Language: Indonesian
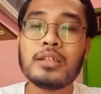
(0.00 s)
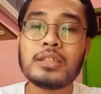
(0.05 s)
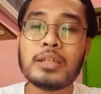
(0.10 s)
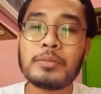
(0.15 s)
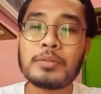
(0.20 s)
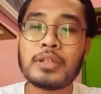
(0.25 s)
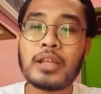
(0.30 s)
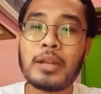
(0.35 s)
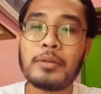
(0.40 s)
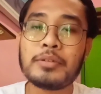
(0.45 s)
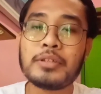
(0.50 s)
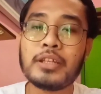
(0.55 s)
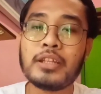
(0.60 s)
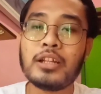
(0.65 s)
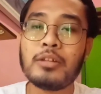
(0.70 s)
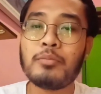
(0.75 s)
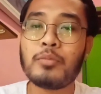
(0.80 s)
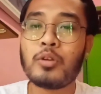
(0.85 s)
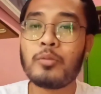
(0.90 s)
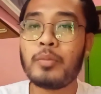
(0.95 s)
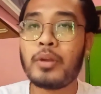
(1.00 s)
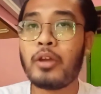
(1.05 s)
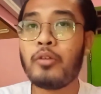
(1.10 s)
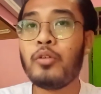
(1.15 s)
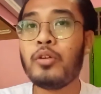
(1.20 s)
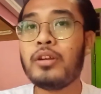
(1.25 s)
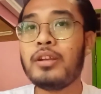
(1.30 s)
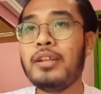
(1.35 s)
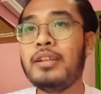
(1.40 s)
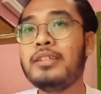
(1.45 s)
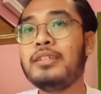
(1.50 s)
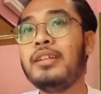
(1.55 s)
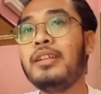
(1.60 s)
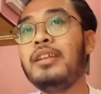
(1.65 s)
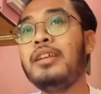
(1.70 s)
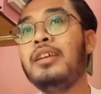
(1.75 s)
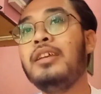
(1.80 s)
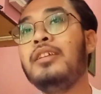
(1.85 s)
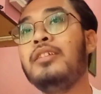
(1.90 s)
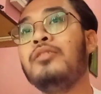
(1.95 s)
subscribe channel Bro Brewok dan di
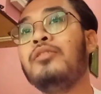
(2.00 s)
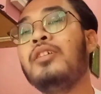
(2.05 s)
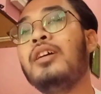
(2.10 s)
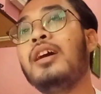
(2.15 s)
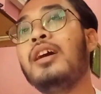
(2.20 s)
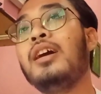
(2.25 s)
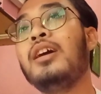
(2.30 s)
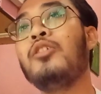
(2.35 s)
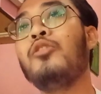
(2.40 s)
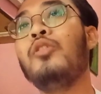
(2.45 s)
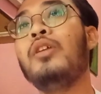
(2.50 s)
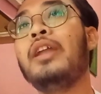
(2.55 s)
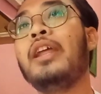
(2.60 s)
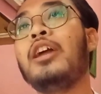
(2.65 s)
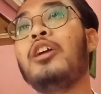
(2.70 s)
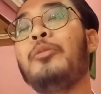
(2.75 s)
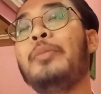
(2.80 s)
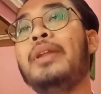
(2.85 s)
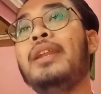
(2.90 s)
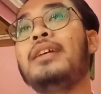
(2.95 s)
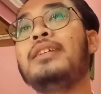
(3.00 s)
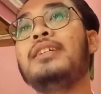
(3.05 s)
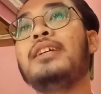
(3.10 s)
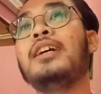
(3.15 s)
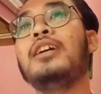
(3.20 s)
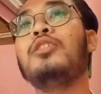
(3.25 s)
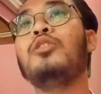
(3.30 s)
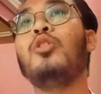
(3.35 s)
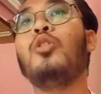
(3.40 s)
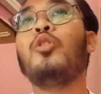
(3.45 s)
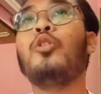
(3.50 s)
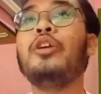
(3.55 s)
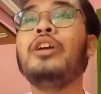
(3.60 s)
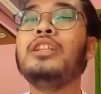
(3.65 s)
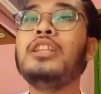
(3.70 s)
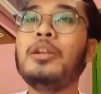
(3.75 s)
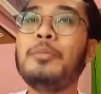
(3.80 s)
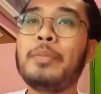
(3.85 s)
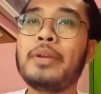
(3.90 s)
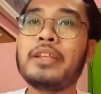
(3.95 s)
sini juga gua rekomendasikan toko
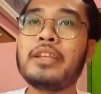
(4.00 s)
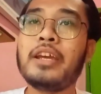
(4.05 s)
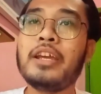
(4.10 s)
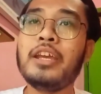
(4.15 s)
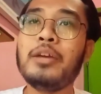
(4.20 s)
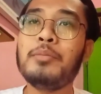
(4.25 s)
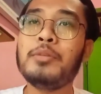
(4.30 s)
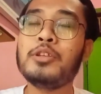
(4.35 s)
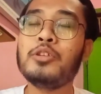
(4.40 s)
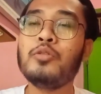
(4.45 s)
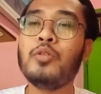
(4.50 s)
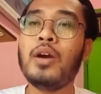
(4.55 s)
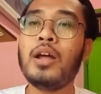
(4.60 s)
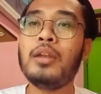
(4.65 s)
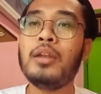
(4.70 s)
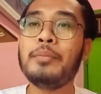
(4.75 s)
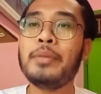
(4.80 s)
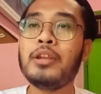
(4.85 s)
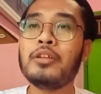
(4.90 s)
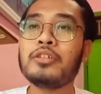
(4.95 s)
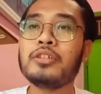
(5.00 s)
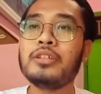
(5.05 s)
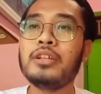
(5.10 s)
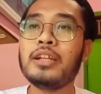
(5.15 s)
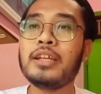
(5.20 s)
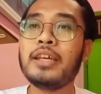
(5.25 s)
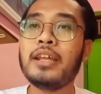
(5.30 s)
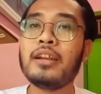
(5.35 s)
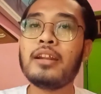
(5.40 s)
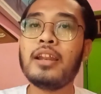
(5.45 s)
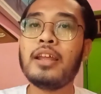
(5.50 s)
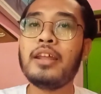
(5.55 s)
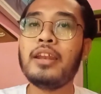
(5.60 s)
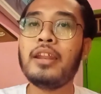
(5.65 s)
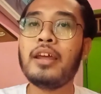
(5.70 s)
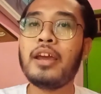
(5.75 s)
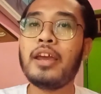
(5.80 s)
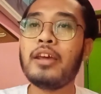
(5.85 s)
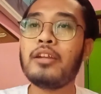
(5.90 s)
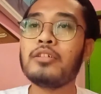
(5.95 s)
yang terpercaya menjual menu Kirkland, clan,
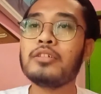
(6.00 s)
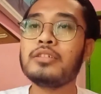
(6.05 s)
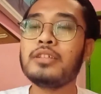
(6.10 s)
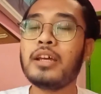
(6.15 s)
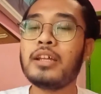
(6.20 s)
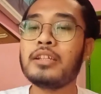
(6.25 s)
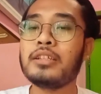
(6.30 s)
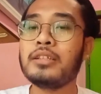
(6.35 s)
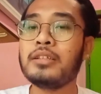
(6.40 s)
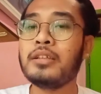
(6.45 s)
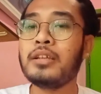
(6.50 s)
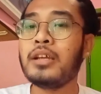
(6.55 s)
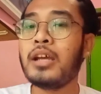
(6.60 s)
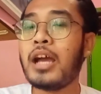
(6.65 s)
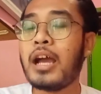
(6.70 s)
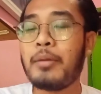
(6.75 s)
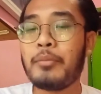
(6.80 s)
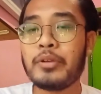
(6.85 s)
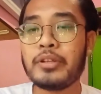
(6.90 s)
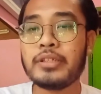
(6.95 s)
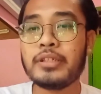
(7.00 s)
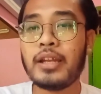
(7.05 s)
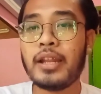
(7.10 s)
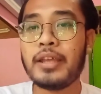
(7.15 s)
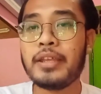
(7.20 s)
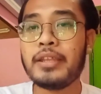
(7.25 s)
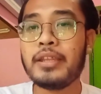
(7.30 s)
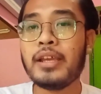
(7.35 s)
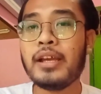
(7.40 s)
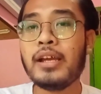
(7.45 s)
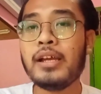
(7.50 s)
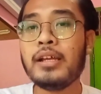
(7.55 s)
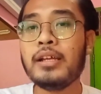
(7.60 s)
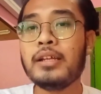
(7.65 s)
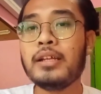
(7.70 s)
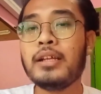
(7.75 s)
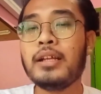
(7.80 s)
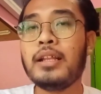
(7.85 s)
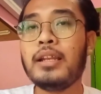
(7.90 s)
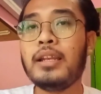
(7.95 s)
hyros dan amunisi lainnya.
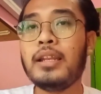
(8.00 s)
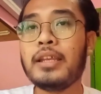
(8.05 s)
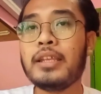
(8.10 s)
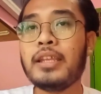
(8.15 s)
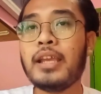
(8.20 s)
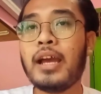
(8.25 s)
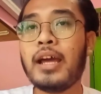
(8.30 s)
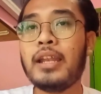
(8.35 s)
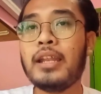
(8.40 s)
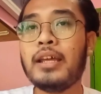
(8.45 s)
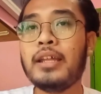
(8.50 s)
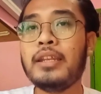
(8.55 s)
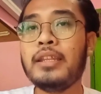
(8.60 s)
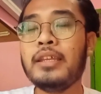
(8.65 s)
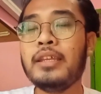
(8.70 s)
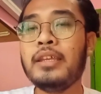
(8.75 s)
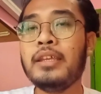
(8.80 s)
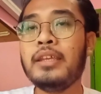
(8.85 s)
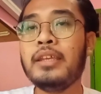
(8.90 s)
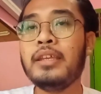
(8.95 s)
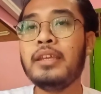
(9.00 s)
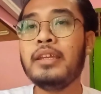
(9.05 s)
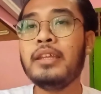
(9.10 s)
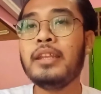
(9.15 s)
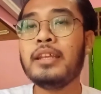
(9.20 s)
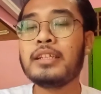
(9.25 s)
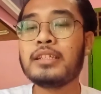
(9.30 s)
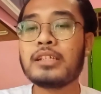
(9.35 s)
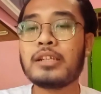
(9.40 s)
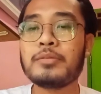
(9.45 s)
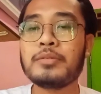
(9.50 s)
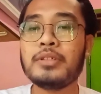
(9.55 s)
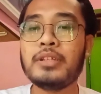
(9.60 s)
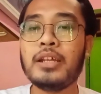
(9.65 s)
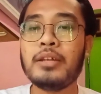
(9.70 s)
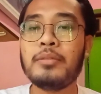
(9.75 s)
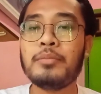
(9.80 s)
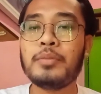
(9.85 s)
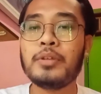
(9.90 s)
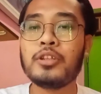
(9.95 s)
Linknya ada di deskripsi
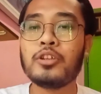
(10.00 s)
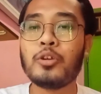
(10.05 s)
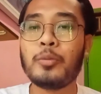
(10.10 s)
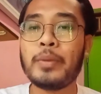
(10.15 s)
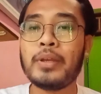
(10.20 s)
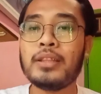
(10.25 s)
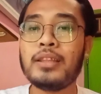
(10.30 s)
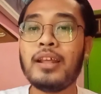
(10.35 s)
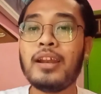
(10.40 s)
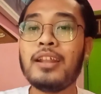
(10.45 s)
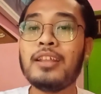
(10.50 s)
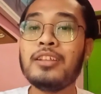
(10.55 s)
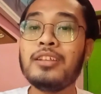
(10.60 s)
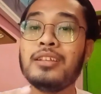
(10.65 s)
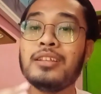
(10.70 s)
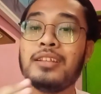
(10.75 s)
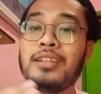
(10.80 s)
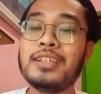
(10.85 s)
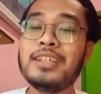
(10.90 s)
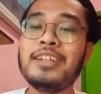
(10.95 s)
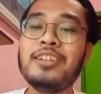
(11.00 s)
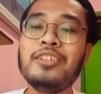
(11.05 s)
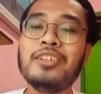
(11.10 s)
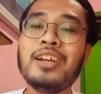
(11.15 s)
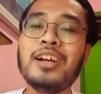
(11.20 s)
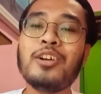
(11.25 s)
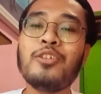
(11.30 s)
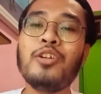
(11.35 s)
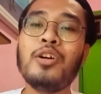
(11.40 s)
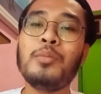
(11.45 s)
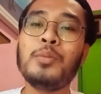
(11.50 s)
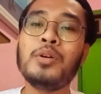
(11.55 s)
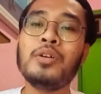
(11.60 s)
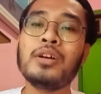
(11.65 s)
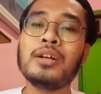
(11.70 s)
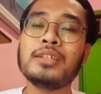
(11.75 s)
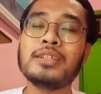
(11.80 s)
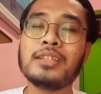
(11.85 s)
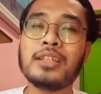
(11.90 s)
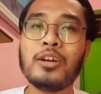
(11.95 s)
dan pin komentar dan di sini juga gua mau
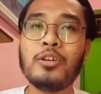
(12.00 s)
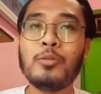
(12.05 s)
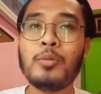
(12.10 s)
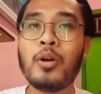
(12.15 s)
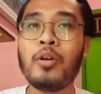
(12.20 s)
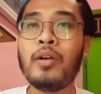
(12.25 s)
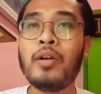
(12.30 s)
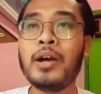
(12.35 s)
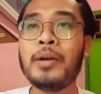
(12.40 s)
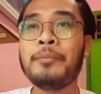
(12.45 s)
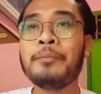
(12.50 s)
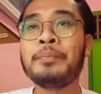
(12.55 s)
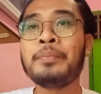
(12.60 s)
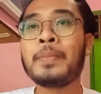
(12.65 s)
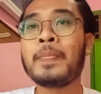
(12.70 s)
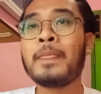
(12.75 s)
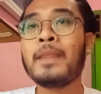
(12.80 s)
ngasih tahu bahwa